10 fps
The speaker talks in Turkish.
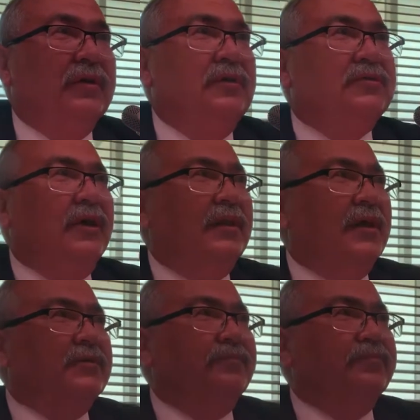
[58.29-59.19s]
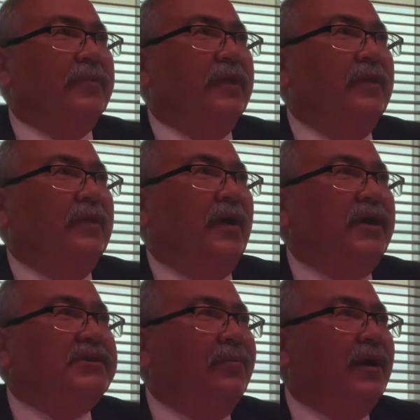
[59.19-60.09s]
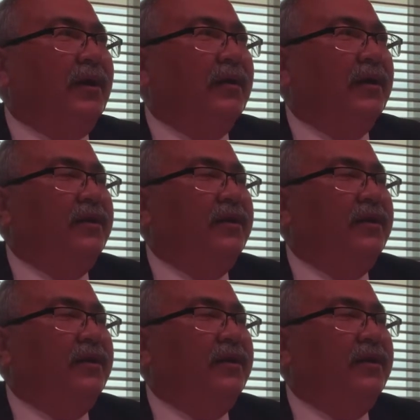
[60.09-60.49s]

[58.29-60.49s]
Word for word: İnsanlar acaba